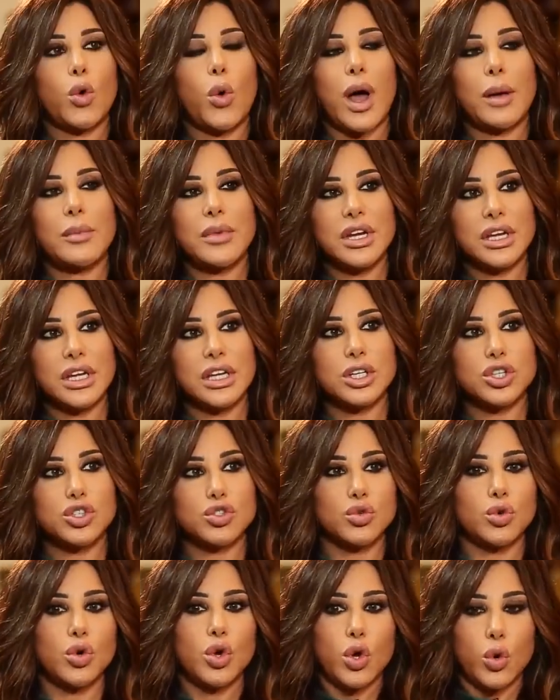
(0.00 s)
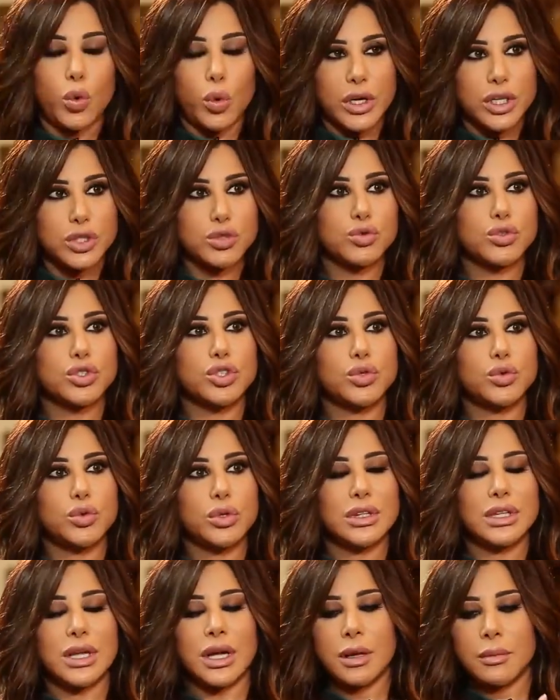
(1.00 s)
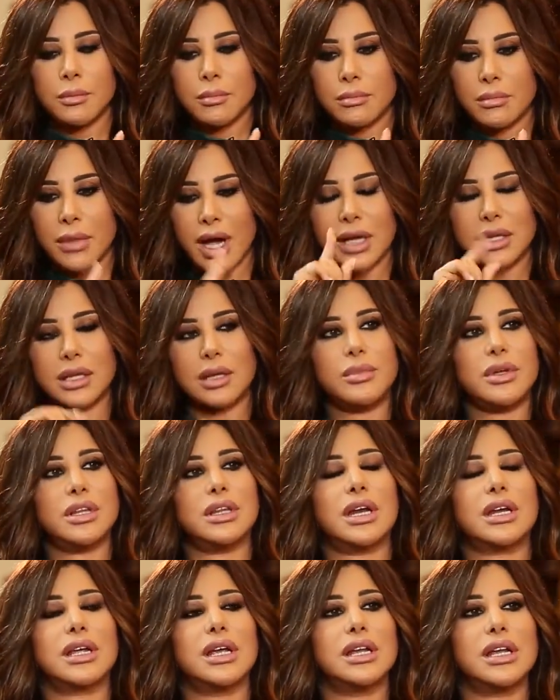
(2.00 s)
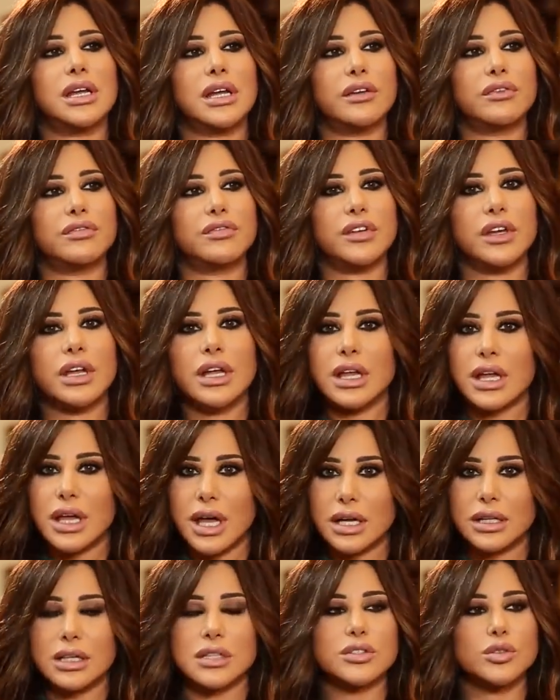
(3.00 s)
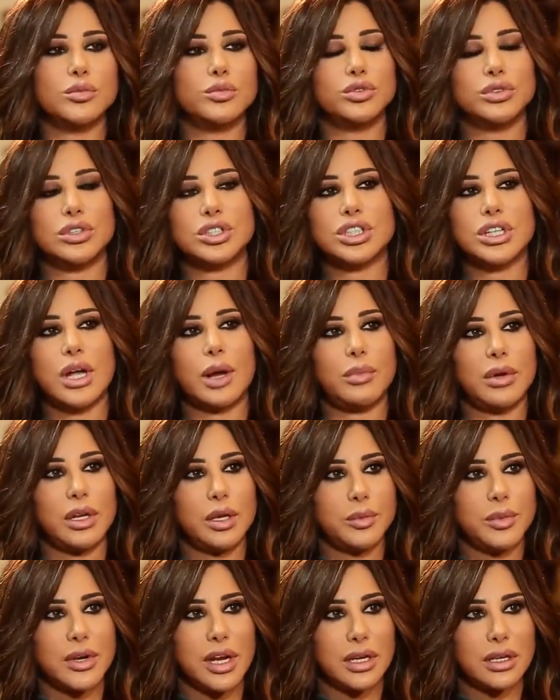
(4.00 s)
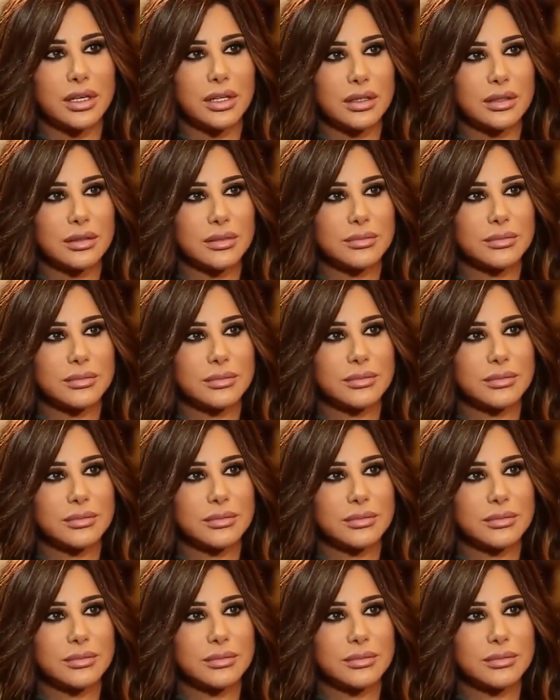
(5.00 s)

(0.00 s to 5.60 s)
وعم نعيشه وعيشوه جدودنا ما حدا بيقدر كان يكفي هذا صمود الشعب اللبناني